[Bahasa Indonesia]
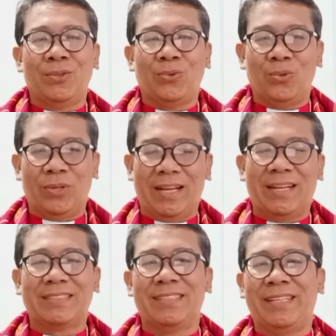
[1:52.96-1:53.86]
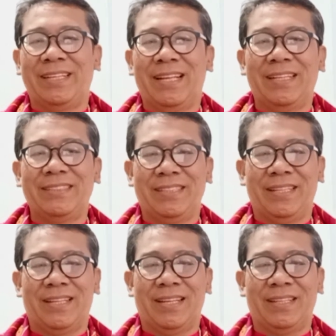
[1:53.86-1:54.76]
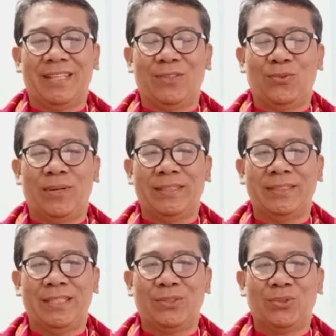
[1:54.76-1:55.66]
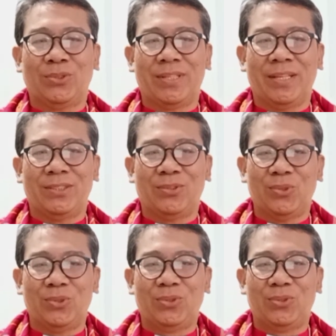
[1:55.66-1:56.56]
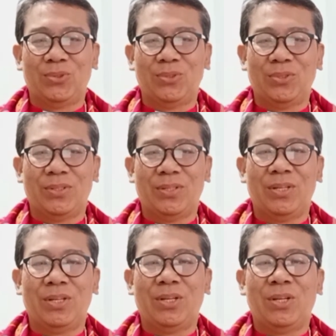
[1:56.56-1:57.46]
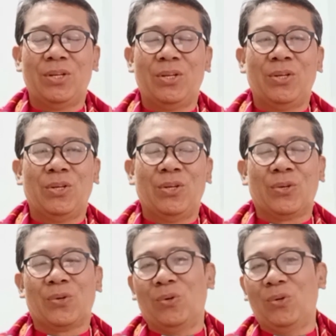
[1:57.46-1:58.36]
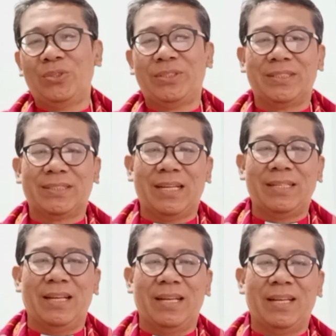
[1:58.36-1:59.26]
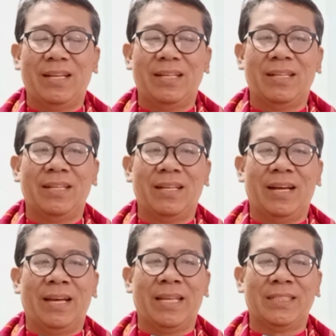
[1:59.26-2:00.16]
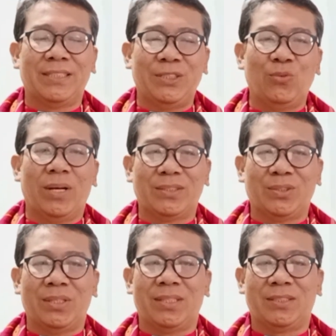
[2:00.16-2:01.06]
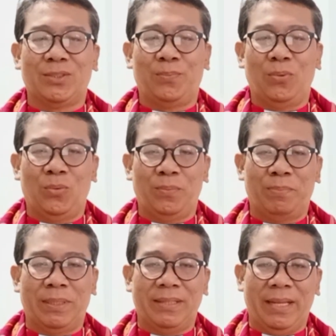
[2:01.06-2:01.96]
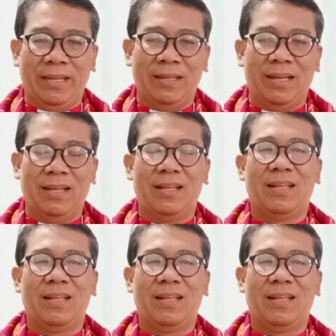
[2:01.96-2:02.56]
turang rasenina si kelengi Tuhan Yesus Kristus kulu sesada ayat Siwasah empat enda